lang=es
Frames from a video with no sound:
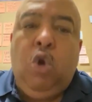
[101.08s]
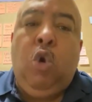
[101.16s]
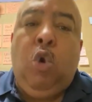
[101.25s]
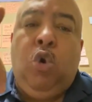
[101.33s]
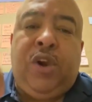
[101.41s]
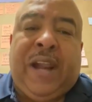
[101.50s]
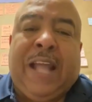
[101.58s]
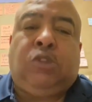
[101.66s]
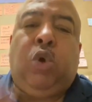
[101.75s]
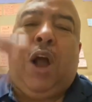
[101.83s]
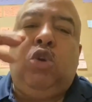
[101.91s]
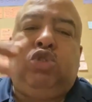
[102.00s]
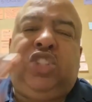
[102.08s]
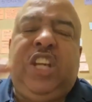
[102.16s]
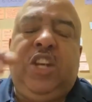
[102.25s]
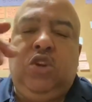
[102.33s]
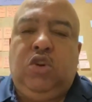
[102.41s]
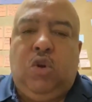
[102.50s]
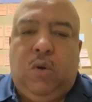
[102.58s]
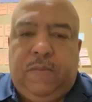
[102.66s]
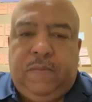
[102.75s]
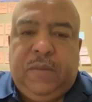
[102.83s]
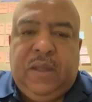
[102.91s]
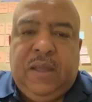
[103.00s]
Un reto a los cinco.
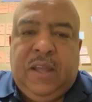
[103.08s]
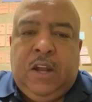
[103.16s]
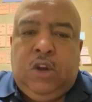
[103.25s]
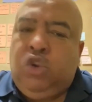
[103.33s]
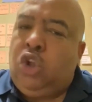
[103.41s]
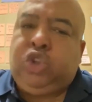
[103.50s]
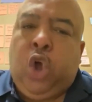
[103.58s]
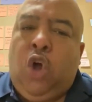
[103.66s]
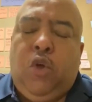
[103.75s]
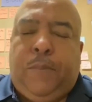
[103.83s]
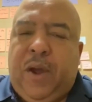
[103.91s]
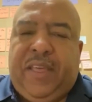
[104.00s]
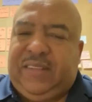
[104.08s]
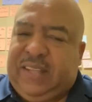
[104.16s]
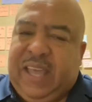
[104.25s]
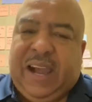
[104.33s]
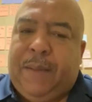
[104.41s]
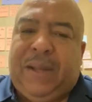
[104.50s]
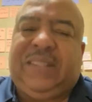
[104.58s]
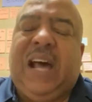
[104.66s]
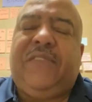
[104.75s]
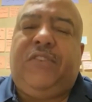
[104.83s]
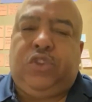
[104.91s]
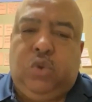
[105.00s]
No todo puede ser
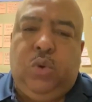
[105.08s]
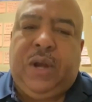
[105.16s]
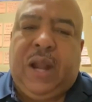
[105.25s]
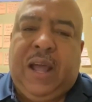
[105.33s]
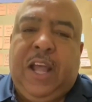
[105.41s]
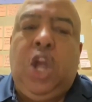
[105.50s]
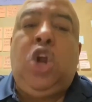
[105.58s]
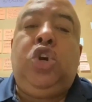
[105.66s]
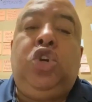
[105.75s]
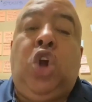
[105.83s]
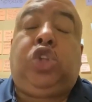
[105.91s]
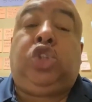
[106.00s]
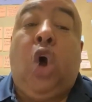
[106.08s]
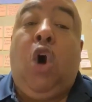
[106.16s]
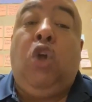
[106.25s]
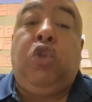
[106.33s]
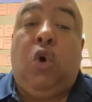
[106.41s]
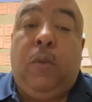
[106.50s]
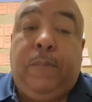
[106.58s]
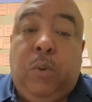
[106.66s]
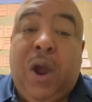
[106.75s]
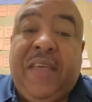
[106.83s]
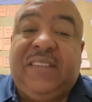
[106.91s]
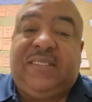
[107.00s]
amasar fortuna. No todo
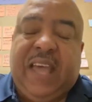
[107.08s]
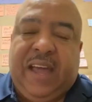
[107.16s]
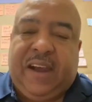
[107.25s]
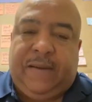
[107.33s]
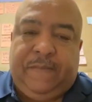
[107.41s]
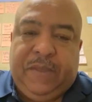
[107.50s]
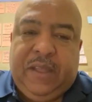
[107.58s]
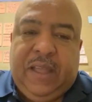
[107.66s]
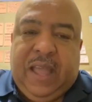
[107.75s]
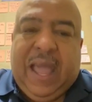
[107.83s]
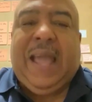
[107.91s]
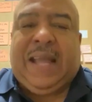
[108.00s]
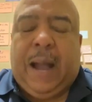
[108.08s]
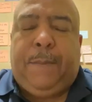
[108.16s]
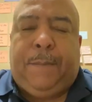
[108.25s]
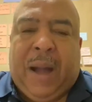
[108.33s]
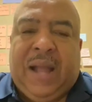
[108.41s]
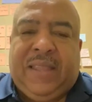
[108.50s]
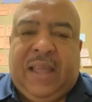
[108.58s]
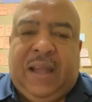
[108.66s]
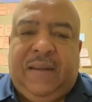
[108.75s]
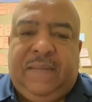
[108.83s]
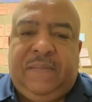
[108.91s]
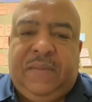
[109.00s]
puede ser en
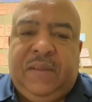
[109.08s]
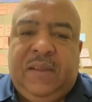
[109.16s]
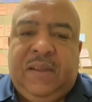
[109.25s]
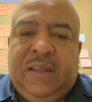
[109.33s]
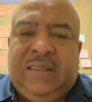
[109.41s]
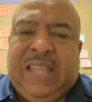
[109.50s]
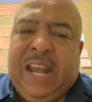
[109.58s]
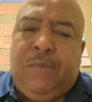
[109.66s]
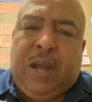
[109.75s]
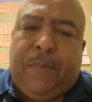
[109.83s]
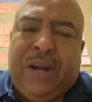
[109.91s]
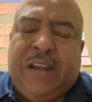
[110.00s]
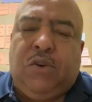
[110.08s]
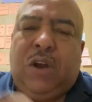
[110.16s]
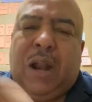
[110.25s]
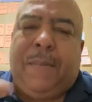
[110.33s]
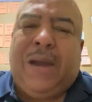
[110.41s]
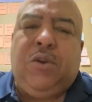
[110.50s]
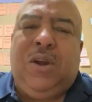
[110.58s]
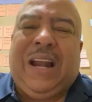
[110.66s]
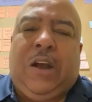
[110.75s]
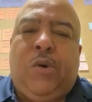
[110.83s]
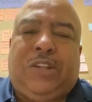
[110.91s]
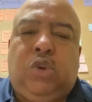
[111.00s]
campaña. Tenemos que ponernos la mano en
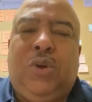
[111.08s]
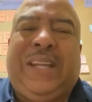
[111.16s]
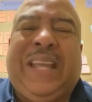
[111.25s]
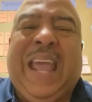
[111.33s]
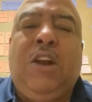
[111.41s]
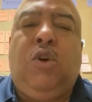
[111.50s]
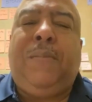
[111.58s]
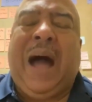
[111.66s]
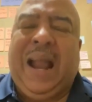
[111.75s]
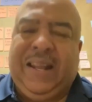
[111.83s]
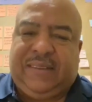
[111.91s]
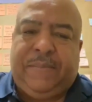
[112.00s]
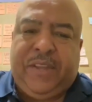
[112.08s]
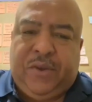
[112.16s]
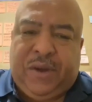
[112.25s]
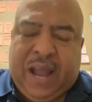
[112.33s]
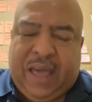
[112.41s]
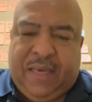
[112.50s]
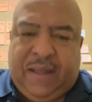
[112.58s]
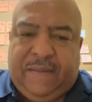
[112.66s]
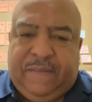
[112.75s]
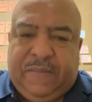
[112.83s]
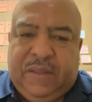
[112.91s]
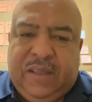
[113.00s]
el corazón. ¿Qué nos vale esa
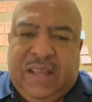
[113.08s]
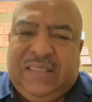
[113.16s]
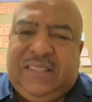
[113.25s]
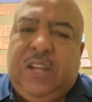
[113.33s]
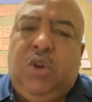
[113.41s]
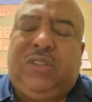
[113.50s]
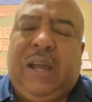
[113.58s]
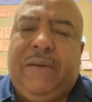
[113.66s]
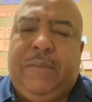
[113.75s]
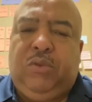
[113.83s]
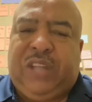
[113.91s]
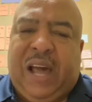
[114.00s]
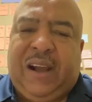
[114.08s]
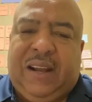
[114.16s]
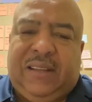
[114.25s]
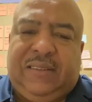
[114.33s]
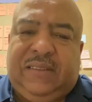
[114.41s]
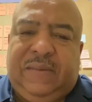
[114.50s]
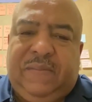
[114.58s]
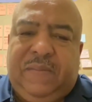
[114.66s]
millonada si no sabemos usarlas?